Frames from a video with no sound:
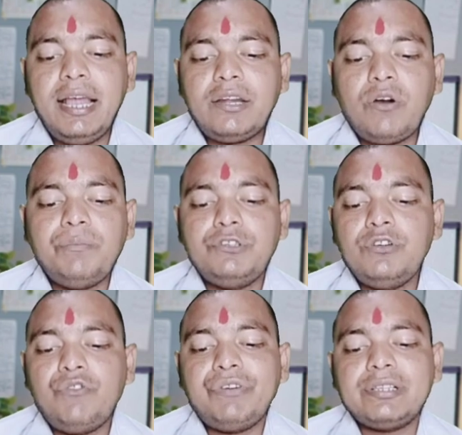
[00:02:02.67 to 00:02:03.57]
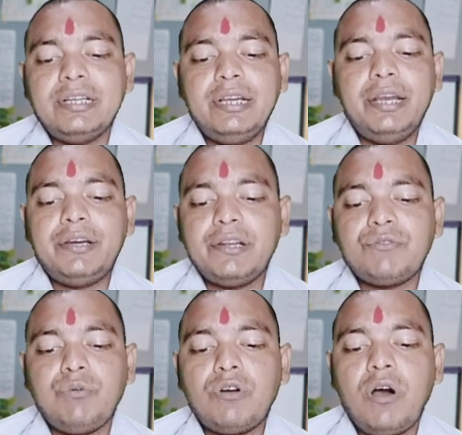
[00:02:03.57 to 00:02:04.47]
गेट ऑफ जीरो परसेंट
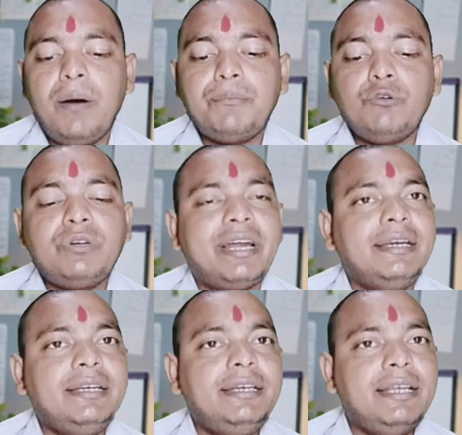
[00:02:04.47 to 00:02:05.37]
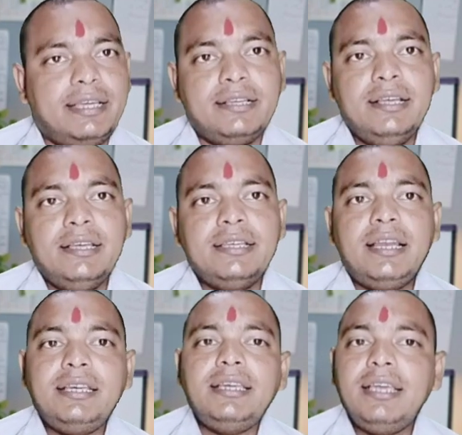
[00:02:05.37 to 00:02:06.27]
इंटरेस्ट फॉर अप टू थर्टी डे
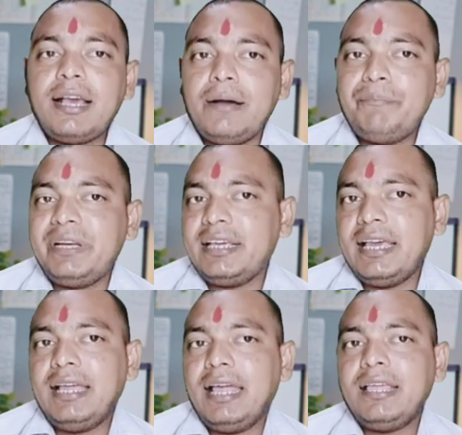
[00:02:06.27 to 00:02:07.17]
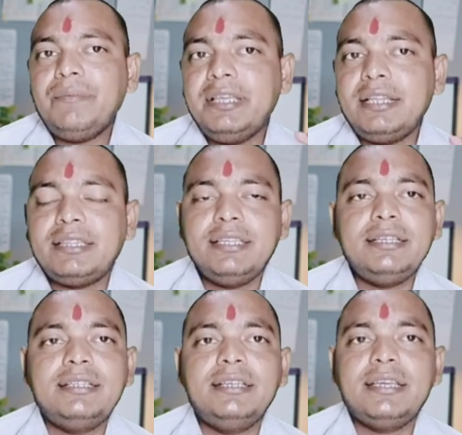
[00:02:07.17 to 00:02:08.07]
यानी कि ये कंपनी कह रहा है कि भैया
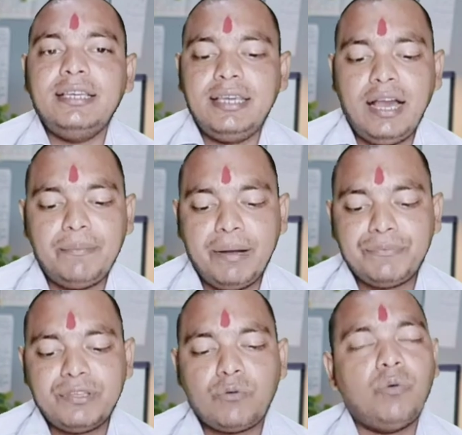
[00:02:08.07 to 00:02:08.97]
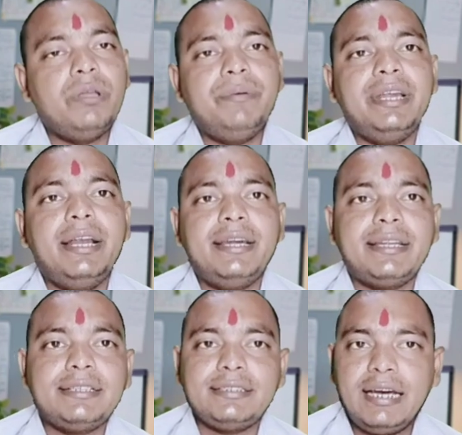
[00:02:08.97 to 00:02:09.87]
तीस दिन के लिए हम आपसे कोई भी
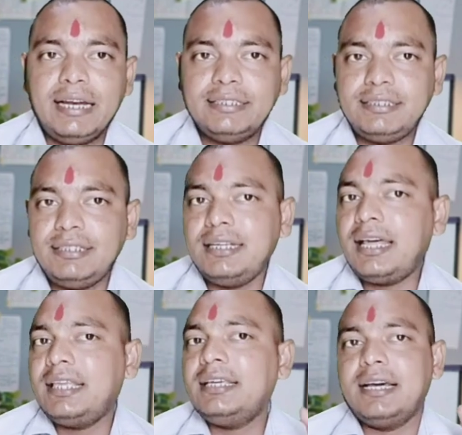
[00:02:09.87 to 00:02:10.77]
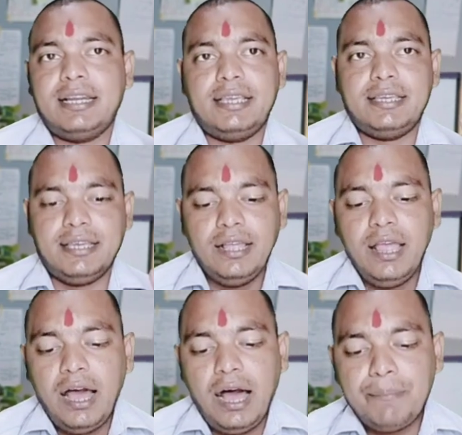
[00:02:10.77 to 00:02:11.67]
इंटरेस्ट चार्ज नहीं करेंगे
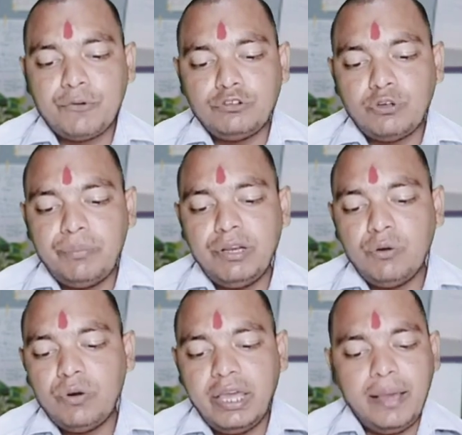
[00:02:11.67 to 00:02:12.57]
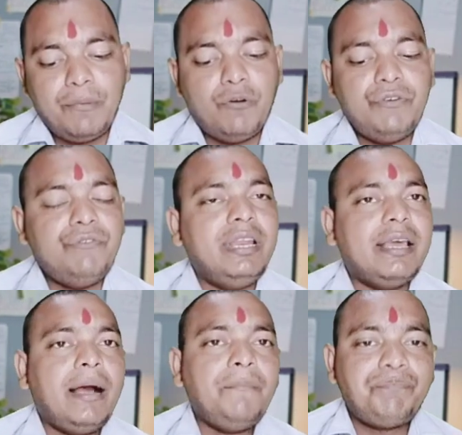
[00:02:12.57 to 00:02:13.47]
आपको जो भी लोन अमाउंट
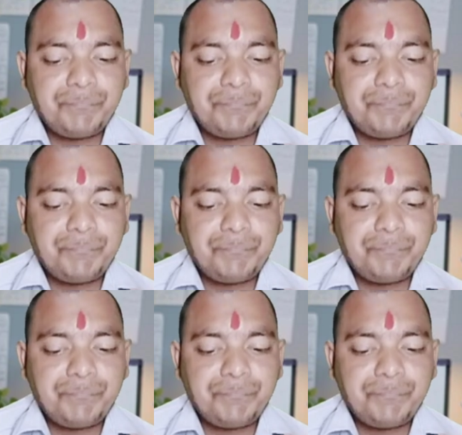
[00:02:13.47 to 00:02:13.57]
मिलेगा